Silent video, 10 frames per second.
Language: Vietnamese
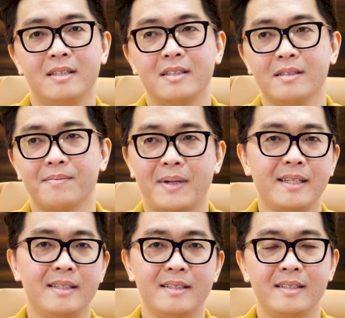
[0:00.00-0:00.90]
nhưng bạn
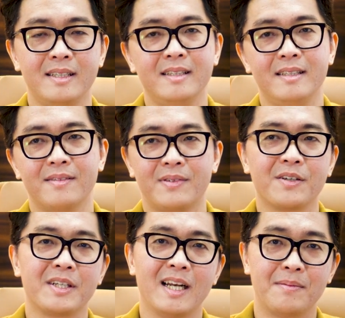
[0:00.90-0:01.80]
ý thì vẫn
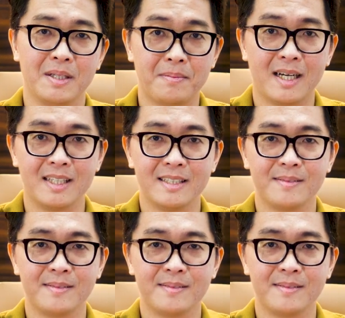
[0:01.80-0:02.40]
có thể làm được mà